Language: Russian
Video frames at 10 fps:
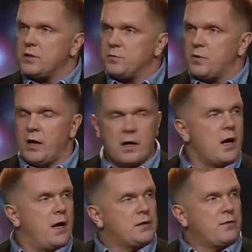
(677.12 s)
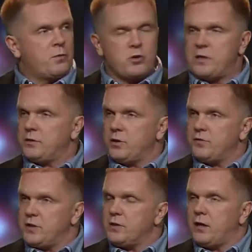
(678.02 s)
с этим а как? Это, можно это вопрос, который
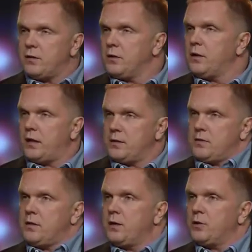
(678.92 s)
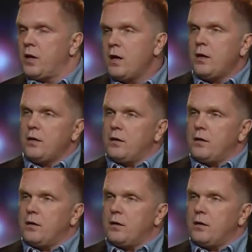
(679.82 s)
всегда Кандулаки задает. Ну, как